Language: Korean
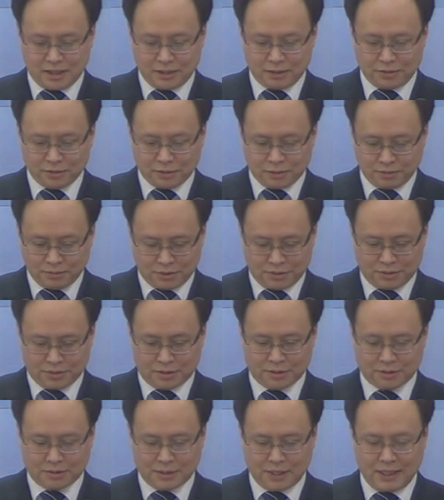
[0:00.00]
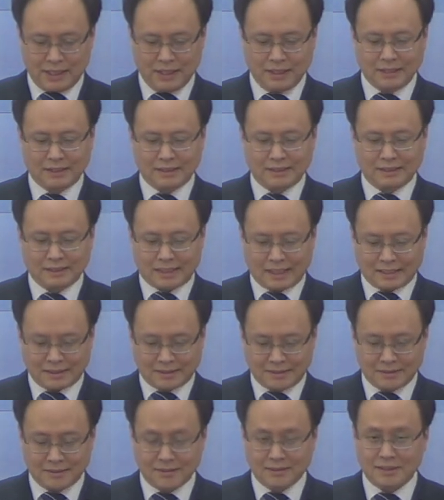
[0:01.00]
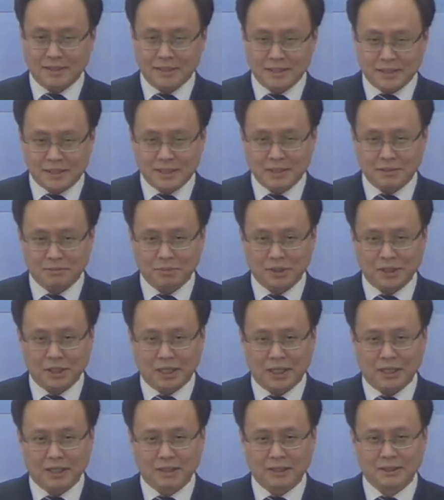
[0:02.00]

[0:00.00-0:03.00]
할 수 없는 것과 같은 이치입니다.